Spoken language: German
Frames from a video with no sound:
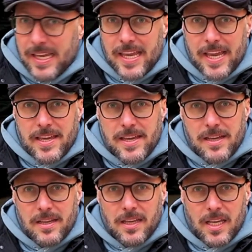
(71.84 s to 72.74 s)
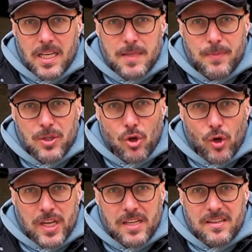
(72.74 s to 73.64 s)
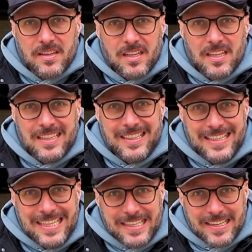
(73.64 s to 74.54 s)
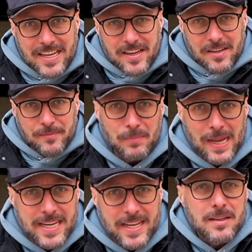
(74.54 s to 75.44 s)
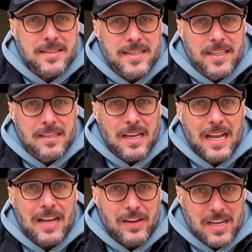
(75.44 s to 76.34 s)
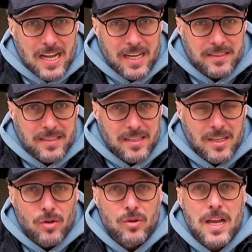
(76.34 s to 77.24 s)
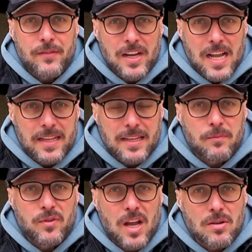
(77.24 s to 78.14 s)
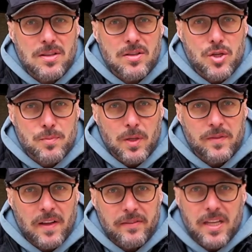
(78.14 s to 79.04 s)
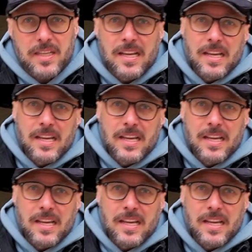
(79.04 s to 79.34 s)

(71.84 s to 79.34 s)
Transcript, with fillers: Er hier ist bedeutend niedriger. Beide sind Avantgarde und Avantgarde haben von Haus aus ein Sportfahrwerk.